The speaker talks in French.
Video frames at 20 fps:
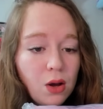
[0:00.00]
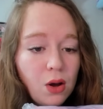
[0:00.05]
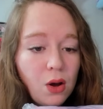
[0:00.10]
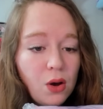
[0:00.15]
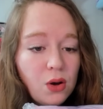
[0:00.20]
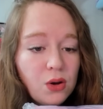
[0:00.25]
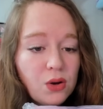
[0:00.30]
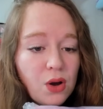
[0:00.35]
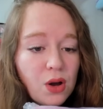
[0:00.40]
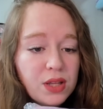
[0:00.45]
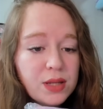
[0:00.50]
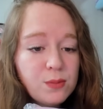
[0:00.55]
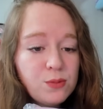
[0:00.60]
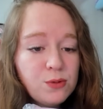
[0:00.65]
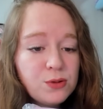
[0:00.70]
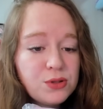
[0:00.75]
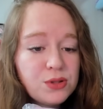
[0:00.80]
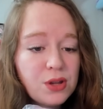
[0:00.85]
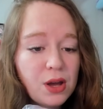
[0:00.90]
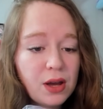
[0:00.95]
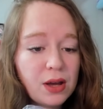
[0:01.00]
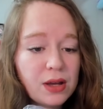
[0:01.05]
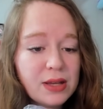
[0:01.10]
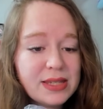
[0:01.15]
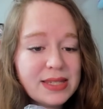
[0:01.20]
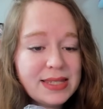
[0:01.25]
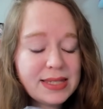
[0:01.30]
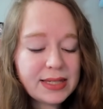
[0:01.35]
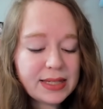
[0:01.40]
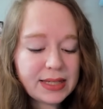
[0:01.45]
Encore des boosters
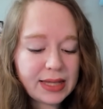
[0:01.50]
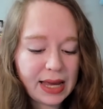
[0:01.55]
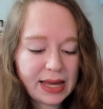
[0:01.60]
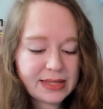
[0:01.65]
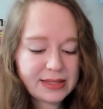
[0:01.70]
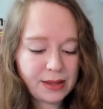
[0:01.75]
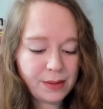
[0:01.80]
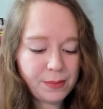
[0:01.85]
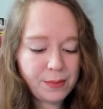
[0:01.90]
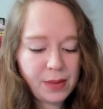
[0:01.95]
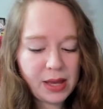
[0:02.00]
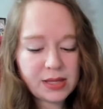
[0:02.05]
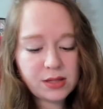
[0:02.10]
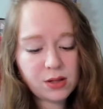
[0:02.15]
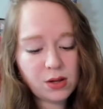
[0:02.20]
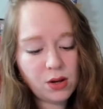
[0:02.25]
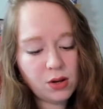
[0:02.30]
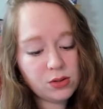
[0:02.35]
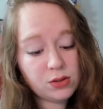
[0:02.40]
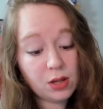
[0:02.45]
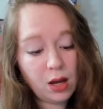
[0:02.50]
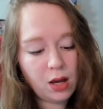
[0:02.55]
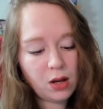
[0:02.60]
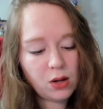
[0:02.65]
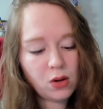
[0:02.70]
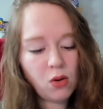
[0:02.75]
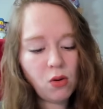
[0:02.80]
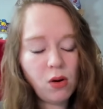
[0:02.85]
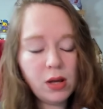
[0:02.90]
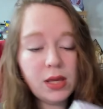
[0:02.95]
Secret Mascotte,
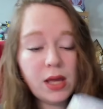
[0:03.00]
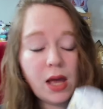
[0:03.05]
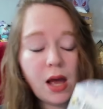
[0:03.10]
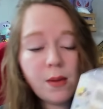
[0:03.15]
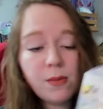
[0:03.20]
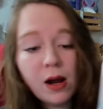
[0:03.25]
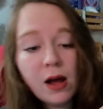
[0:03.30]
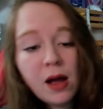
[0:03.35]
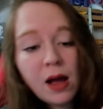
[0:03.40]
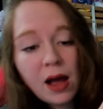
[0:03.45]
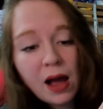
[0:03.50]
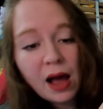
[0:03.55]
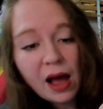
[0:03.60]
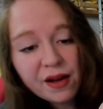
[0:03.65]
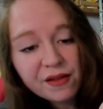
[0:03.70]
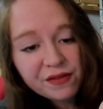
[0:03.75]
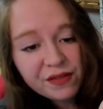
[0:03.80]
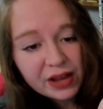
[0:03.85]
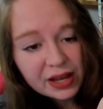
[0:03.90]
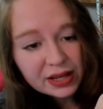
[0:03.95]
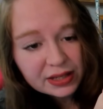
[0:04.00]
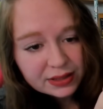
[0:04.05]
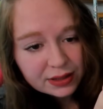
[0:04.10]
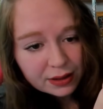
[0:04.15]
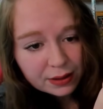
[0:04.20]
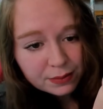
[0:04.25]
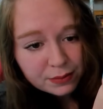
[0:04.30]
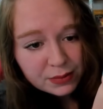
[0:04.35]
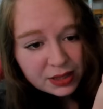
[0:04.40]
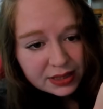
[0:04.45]
incroyable, avec
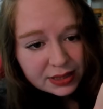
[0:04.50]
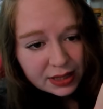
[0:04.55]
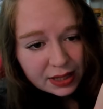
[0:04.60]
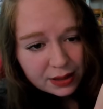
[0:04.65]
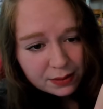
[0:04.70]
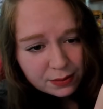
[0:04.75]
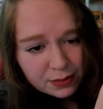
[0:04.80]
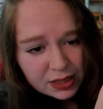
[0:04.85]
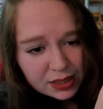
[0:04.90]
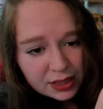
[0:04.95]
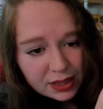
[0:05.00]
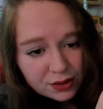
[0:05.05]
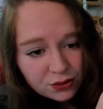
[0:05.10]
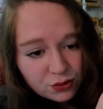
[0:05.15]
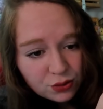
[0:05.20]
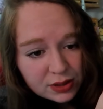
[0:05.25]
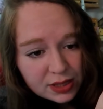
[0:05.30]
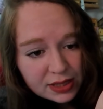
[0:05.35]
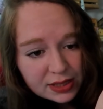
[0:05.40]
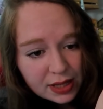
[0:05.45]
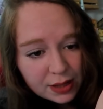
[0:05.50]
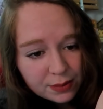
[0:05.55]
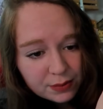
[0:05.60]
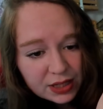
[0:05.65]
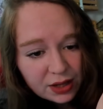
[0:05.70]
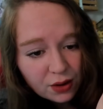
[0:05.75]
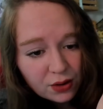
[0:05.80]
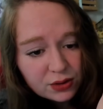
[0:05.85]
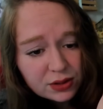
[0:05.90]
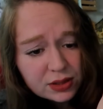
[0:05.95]
Mickey, Minnie et tous ses
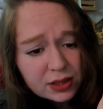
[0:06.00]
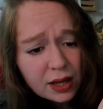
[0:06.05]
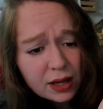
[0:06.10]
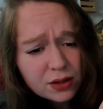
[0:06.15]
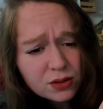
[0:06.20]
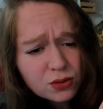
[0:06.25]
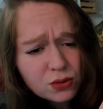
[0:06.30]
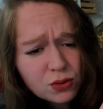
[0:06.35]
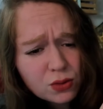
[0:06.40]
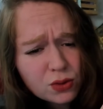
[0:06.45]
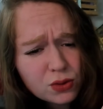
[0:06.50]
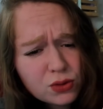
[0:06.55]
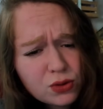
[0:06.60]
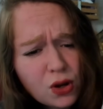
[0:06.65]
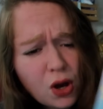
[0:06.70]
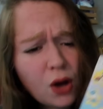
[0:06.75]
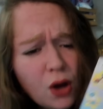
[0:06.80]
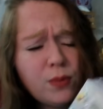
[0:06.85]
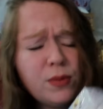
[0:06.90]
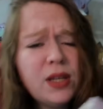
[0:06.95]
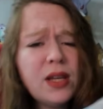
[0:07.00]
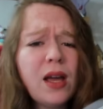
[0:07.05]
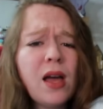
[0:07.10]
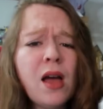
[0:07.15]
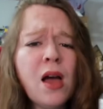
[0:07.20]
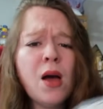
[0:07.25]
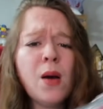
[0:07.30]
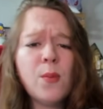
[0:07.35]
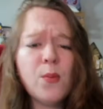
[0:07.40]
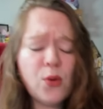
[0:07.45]
amis en train de dormir.
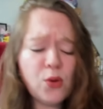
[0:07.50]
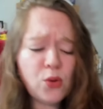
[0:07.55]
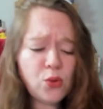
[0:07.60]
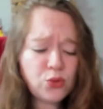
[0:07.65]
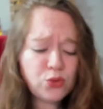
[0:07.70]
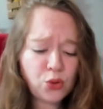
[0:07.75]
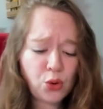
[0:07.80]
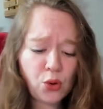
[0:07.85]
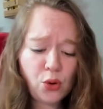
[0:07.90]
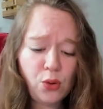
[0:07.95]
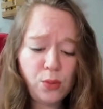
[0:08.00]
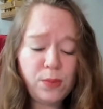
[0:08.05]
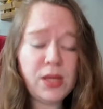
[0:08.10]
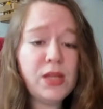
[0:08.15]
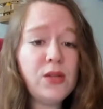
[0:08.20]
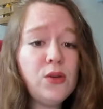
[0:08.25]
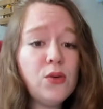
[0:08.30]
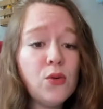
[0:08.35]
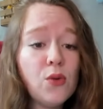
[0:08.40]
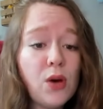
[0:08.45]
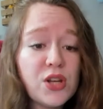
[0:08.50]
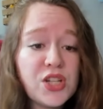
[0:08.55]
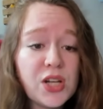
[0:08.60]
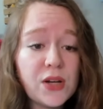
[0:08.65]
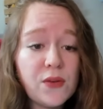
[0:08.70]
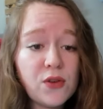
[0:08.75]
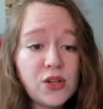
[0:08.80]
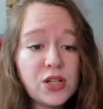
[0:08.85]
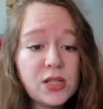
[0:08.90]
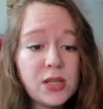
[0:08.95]
Beaucoup trop mignons, à
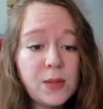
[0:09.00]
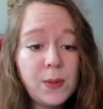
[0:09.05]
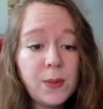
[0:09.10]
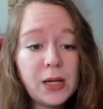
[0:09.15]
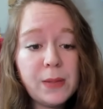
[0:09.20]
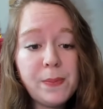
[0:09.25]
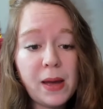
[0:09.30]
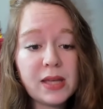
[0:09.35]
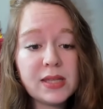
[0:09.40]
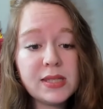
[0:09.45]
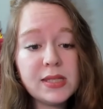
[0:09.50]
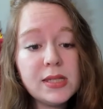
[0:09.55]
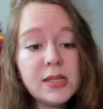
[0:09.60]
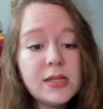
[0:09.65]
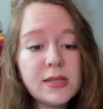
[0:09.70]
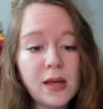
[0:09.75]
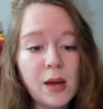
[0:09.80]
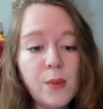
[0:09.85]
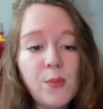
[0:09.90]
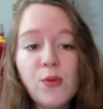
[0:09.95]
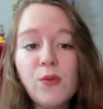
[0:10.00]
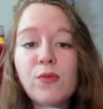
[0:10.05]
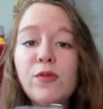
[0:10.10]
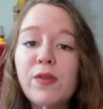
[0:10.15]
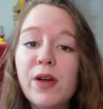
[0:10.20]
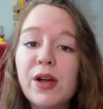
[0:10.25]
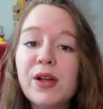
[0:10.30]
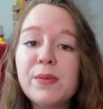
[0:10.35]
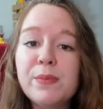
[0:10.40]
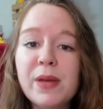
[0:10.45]
chaque fois je les ai pris par 6 hein, pour vous
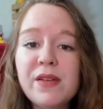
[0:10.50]
faire une belle